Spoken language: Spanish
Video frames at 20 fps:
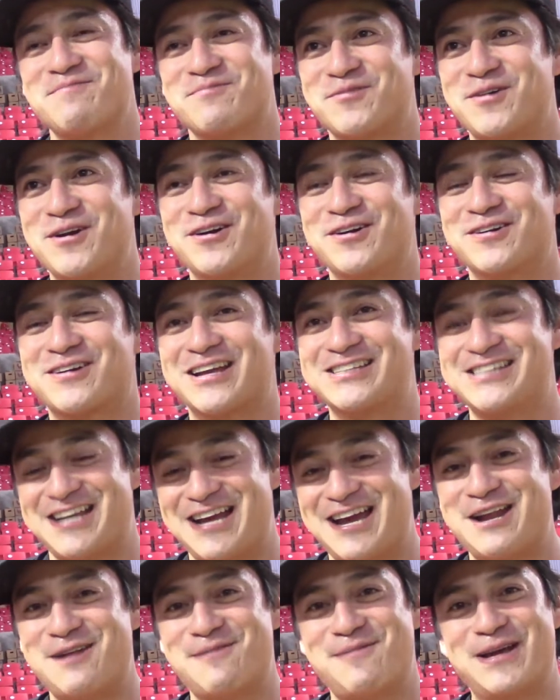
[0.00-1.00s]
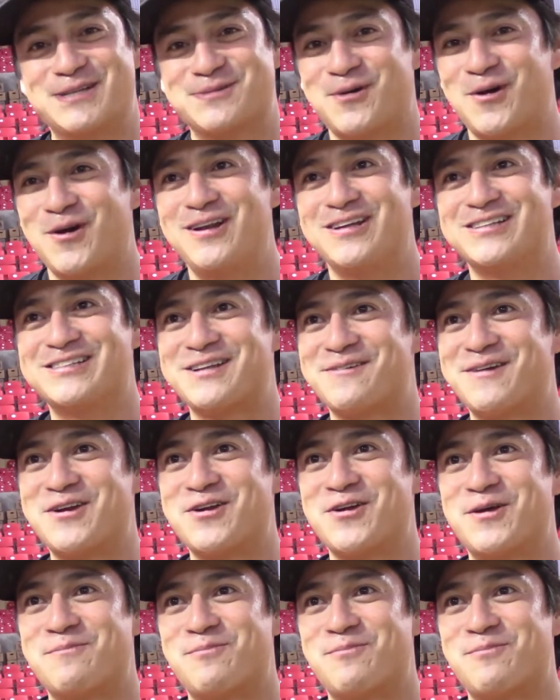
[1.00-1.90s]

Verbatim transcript: bueno, que sigan el béisbol, este bello